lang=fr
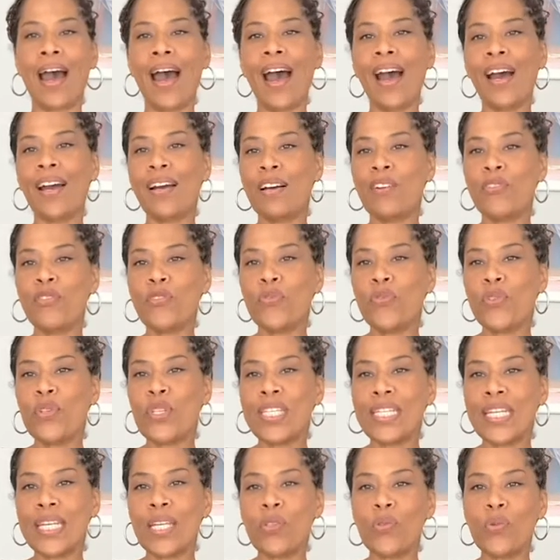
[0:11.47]
Archange
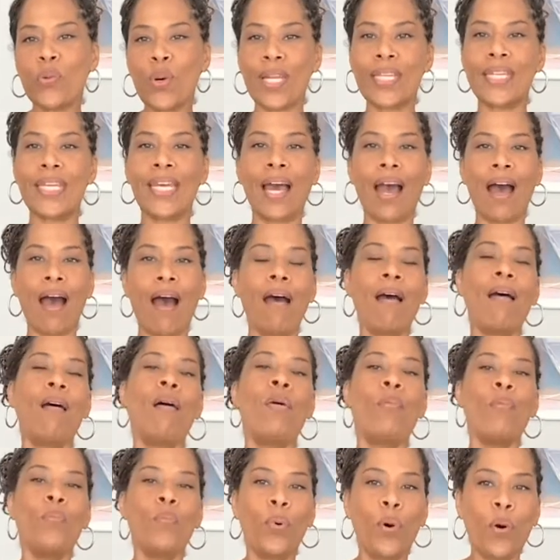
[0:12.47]
Faustin Touadéra,
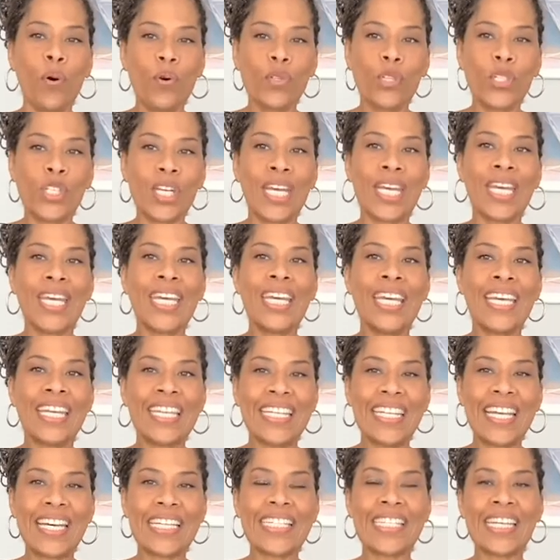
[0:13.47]
projet
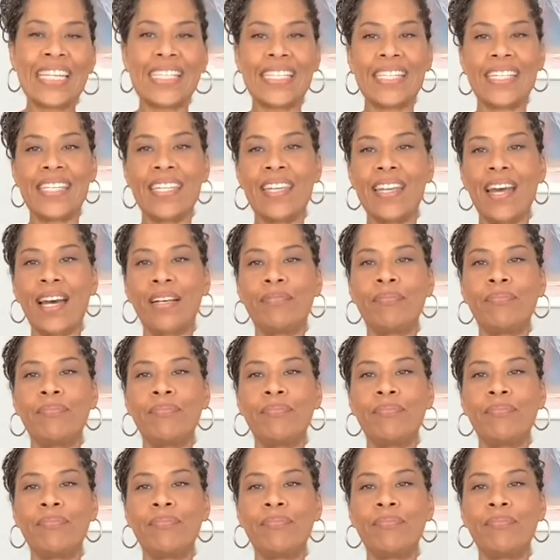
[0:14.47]
d'assassinat.